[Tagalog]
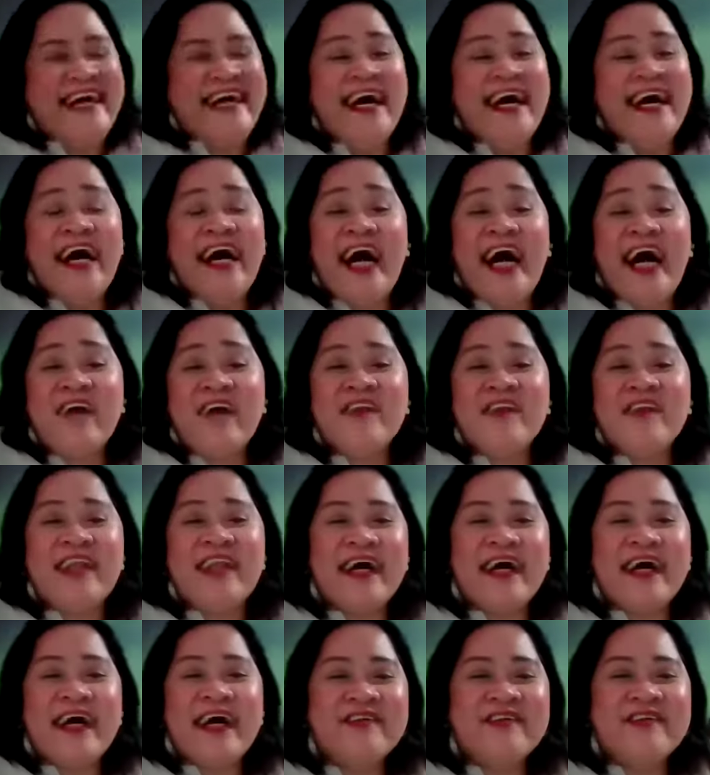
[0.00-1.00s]
eh, wala
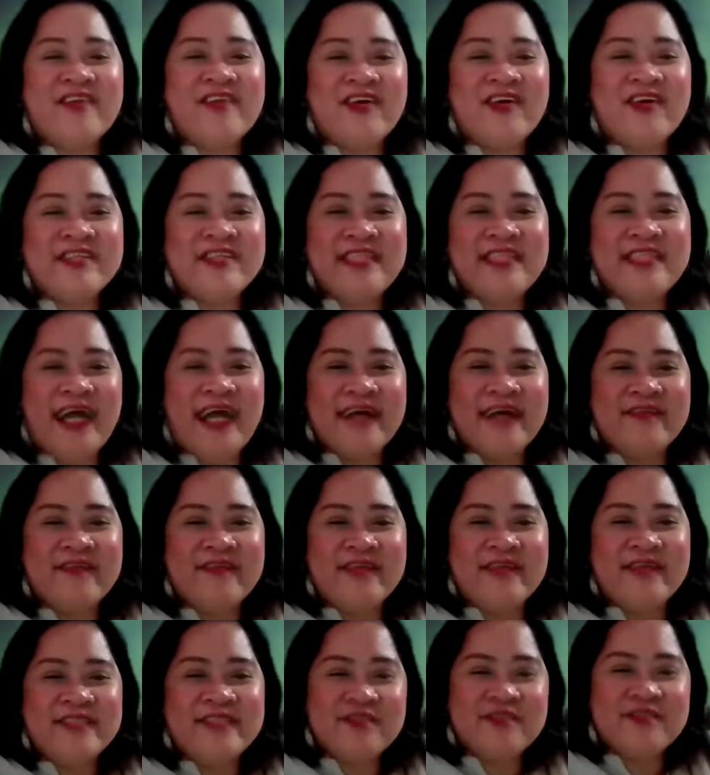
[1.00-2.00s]
kayong code
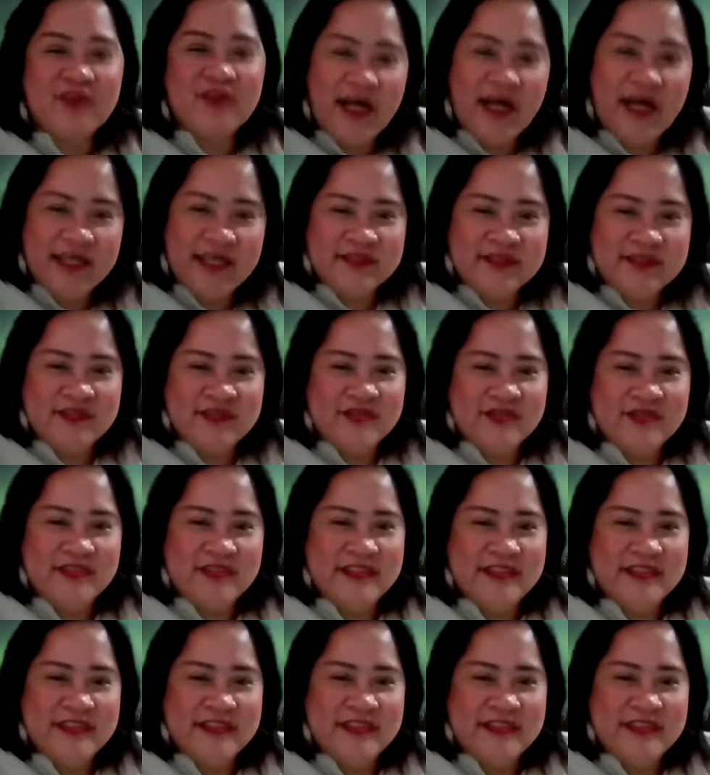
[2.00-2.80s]
language no high school?